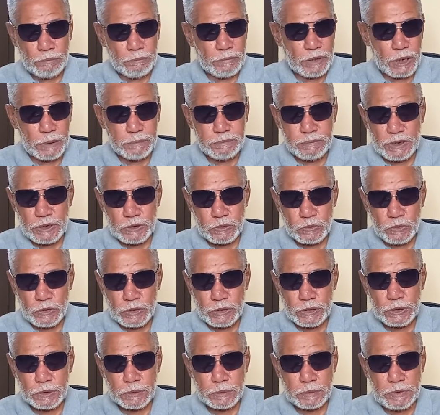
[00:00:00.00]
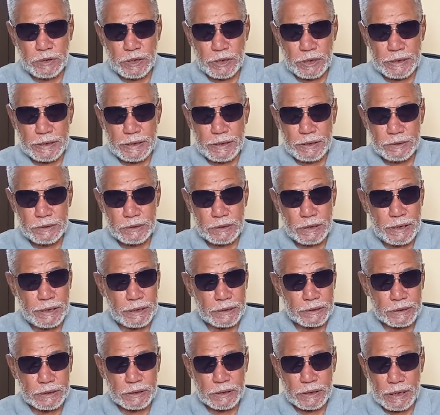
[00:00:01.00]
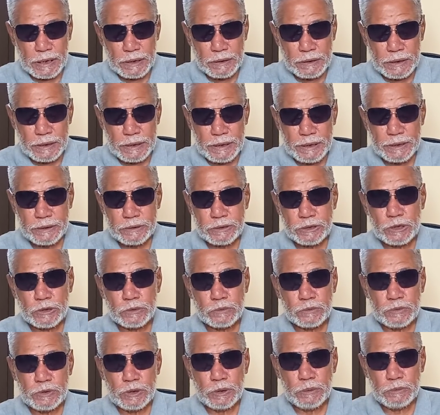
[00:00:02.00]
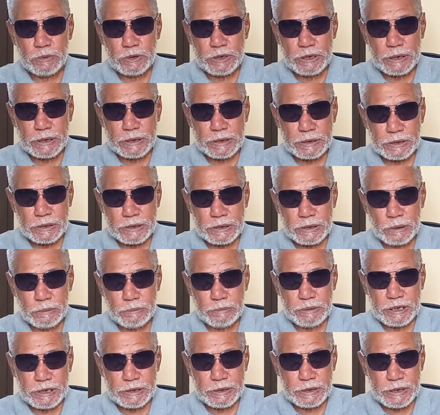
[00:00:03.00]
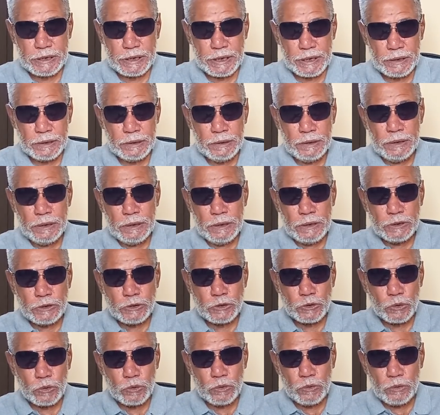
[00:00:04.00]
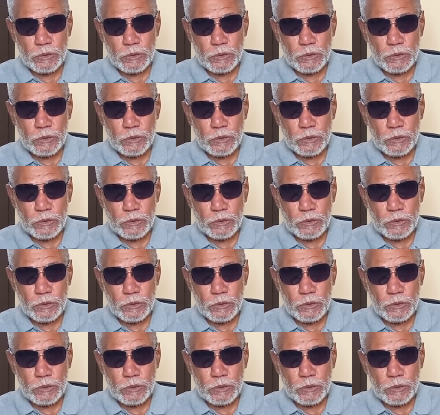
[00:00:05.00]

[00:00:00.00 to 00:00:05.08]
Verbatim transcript: मेरे पास कोई तस्वीर नहीं थी लेकिन कल एक तस्वीर मुझे किसी ने भेजी है जो